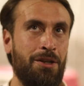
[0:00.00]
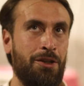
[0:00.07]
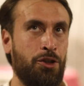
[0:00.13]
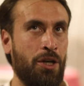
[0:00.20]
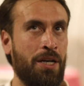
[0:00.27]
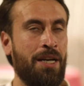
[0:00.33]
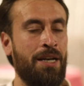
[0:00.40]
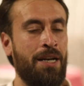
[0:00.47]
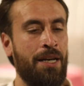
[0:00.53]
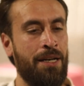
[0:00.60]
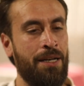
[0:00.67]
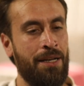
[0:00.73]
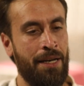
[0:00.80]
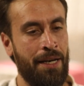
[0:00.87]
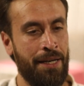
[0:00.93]
تشكل
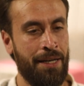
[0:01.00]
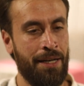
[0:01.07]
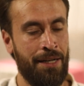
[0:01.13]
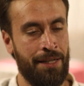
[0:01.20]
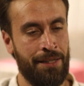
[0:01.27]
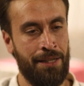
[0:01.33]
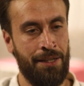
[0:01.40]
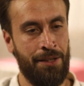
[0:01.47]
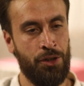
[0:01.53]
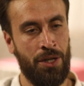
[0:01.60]
هالهيكل هذا اللي